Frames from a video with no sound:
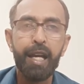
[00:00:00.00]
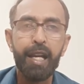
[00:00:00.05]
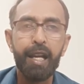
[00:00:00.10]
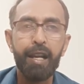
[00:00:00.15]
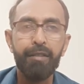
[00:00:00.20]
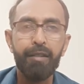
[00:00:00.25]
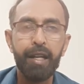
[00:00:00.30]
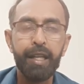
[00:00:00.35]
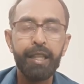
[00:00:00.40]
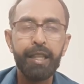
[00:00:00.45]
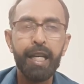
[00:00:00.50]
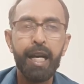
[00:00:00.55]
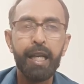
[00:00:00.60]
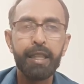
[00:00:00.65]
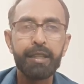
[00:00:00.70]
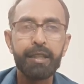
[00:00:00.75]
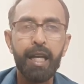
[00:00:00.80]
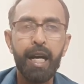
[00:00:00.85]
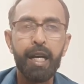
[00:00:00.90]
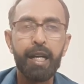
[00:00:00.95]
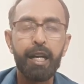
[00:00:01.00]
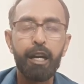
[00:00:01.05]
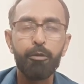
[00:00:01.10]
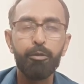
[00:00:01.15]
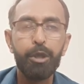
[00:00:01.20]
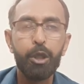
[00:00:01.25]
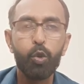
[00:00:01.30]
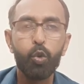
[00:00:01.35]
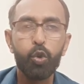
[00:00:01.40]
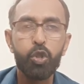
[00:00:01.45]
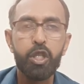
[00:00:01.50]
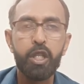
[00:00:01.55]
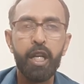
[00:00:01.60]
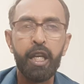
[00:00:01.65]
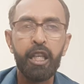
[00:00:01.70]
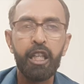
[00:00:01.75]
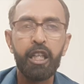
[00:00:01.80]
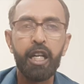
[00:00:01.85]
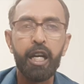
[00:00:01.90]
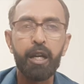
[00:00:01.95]
लवनिया चाह कर भी कुछ
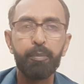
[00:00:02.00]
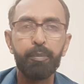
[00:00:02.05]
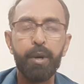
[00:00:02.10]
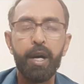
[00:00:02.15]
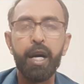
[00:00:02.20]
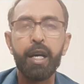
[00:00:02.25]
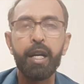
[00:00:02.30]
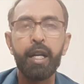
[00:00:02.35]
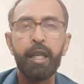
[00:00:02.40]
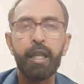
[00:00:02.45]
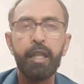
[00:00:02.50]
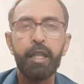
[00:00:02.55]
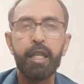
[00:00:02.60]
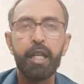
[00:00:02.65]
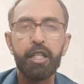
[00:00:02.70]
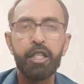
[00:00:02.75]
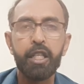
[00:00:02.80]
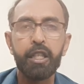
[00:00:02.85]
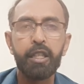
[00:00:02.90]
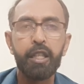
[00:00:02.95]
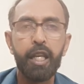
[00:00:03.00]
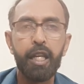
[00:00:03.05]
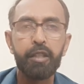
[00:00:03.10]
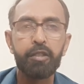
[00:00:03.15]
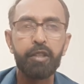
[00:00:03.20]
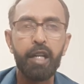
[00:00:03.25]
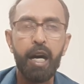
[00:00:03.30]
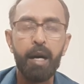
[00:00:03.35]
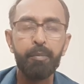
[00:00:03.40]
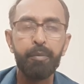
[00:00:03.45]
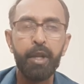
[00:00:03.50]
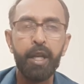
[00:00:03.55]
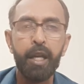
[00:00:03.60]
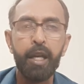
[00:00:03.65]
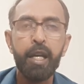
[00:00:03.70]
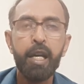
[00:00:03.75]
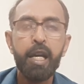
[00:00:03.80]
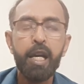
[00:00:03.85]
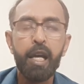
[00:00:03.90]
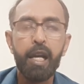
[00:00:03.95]
नहीं कर पा रही रजत के सामने